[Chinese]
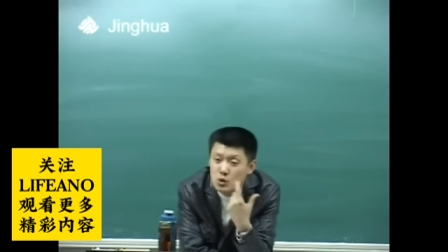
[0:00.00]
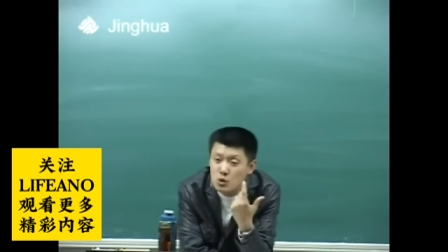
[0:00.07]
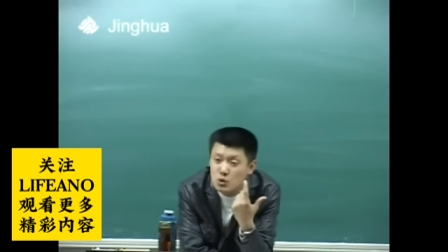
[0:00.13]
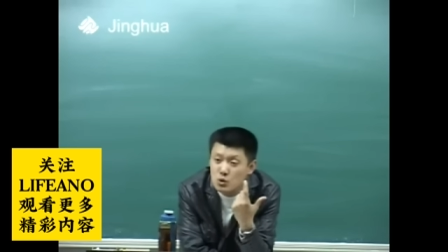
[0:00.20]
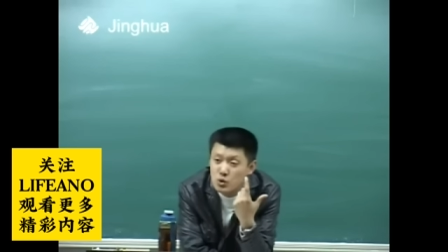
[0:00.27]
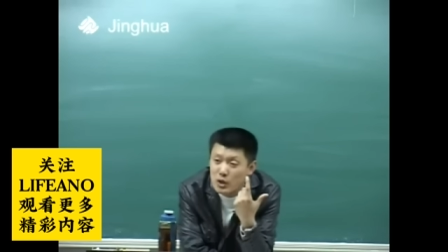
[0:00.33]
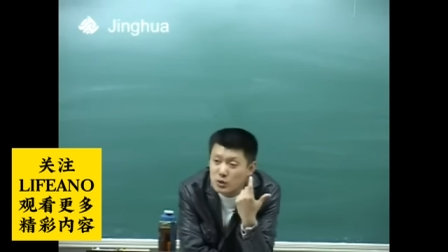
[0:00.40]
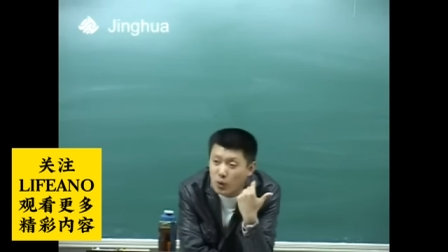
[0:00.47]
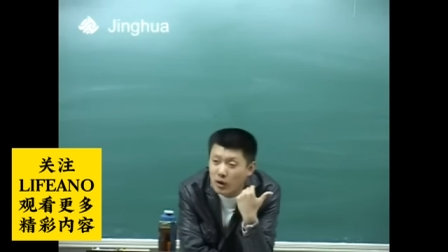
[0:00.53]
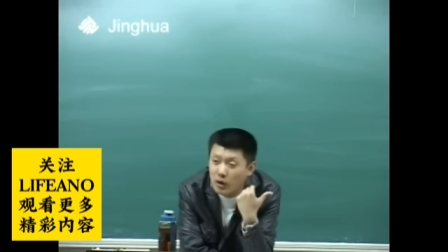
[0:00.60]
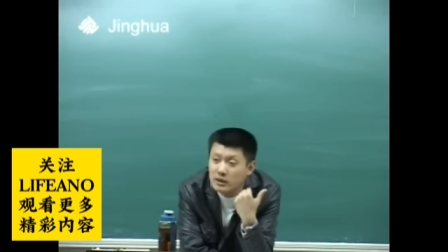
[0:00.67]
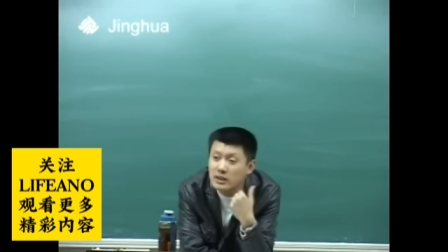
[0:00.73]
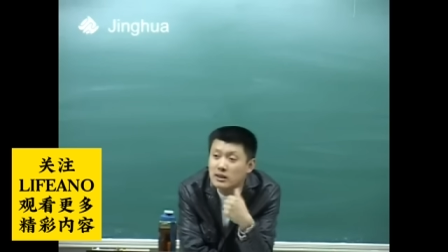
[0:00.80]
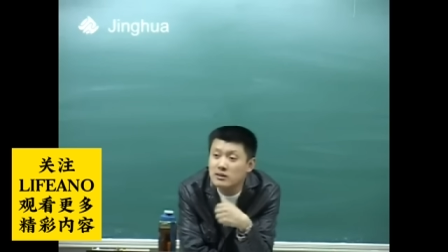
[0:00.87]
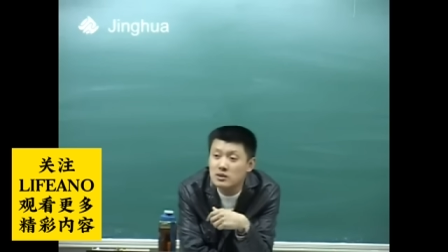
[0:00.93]
种全村的
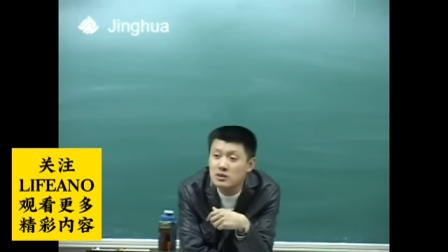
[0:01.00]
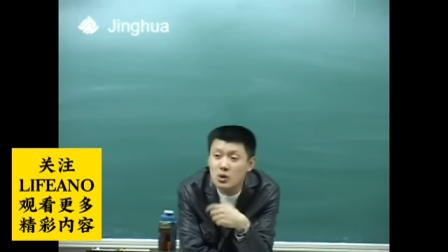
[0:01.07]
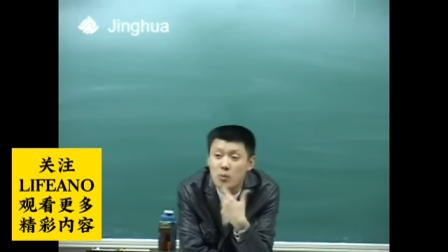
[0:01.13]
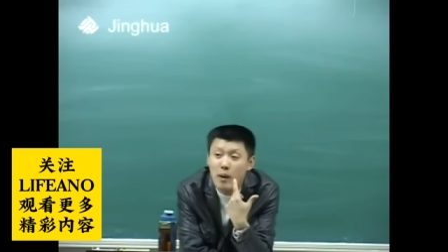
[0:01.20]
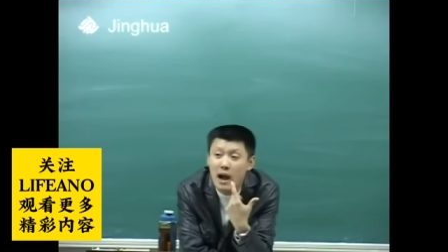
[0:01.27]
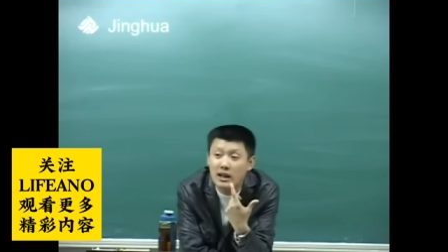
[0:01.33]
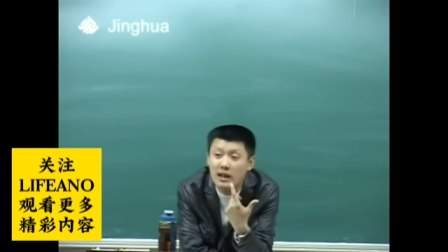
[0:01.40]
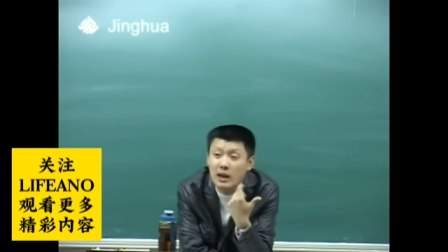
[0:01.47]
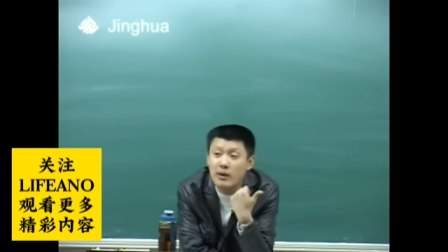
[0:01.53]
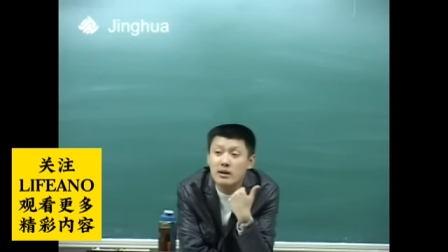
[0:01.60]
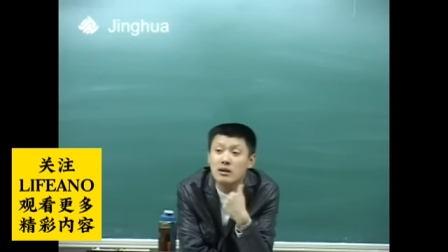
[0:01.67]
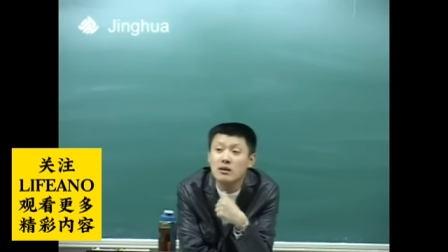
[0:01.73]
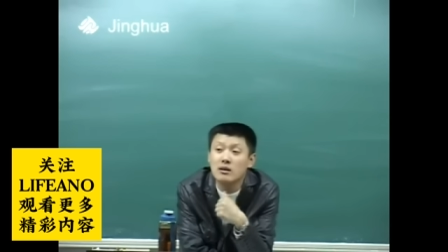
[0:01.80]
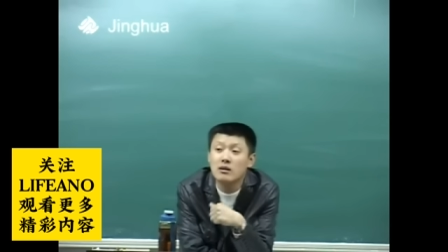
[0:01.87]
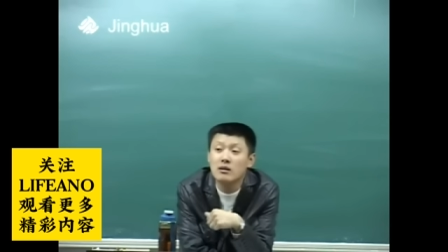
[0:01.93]
地，就八个大学
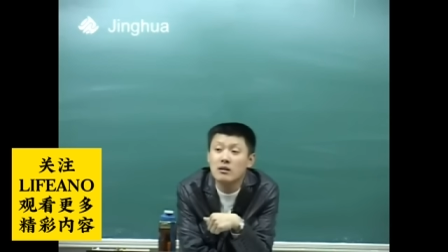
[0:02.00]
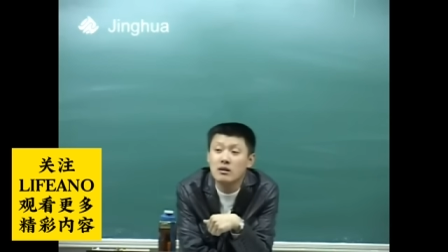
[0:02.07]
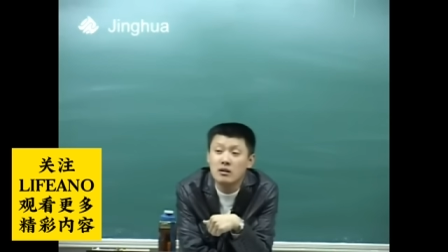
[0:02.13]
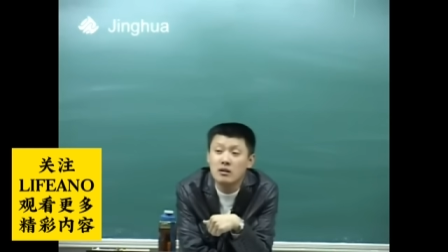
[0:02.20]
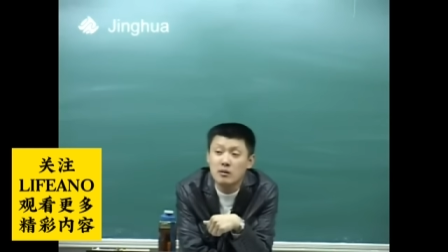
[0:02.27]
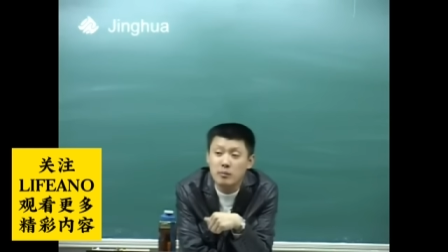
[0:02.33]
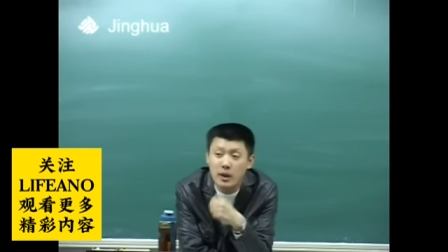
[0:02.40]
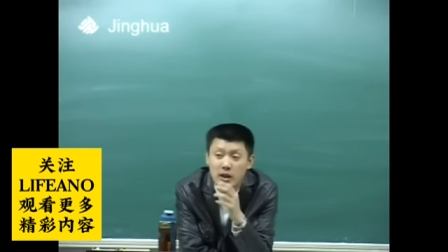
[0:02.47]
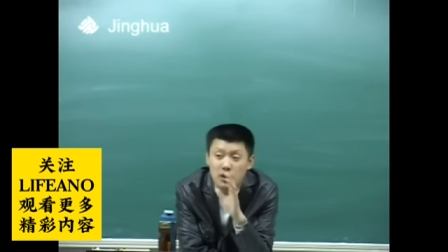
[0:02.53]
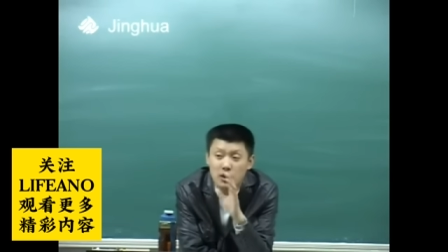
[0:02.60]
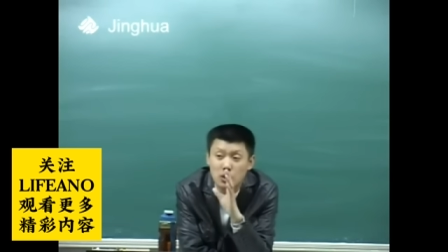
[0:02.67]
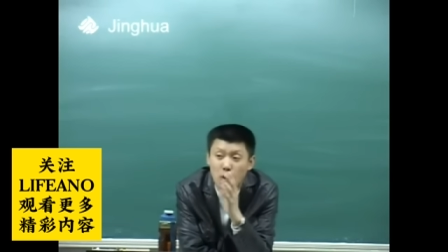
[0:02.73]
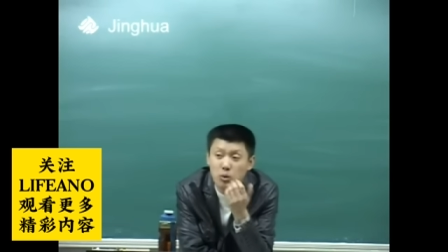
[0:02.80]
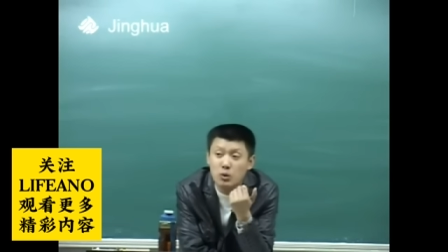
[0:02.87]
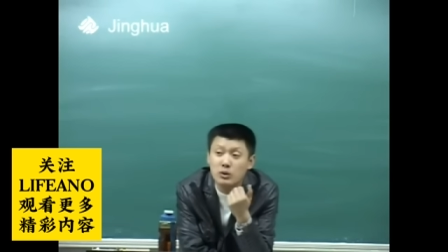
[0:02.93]
生，别人
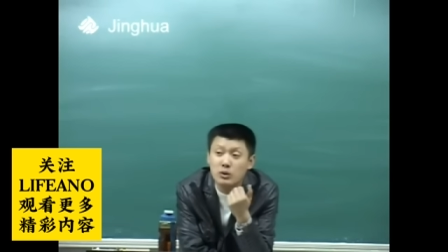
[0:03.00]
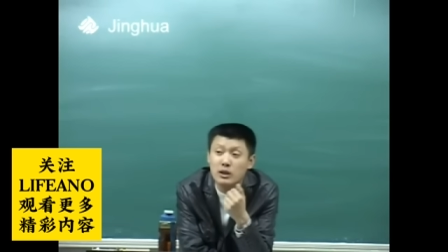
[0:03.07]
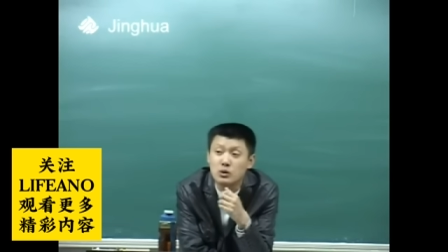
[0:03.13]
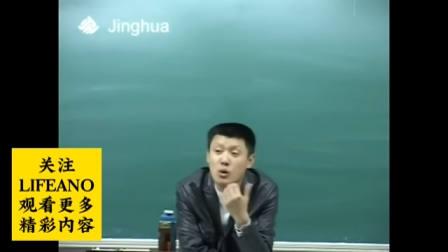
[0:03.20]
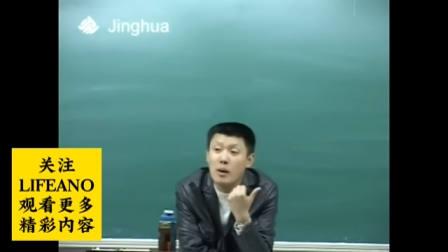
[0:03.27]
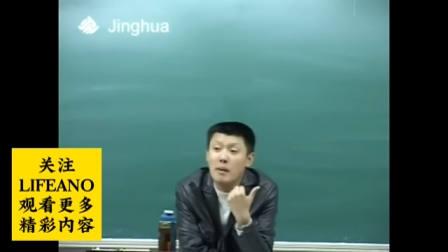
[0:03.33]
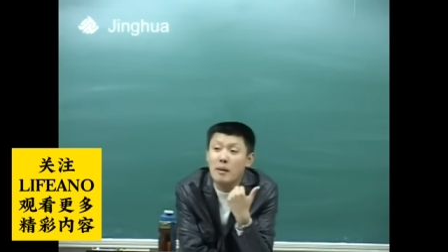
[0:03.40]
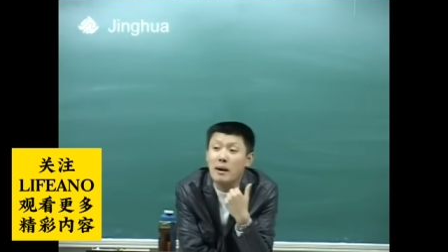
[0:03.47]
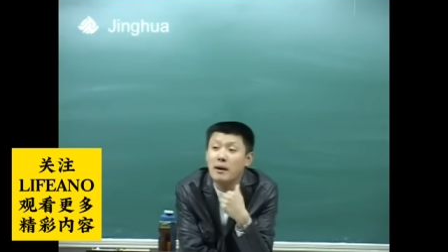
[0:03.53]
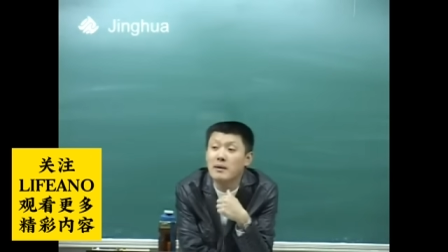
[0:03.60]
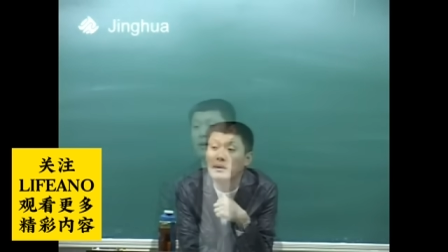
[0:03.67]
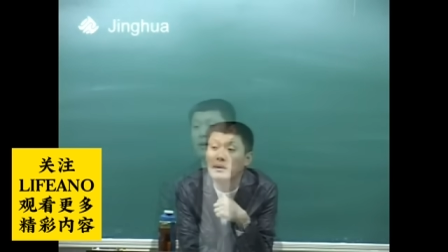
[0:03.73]
都不种地做买卖，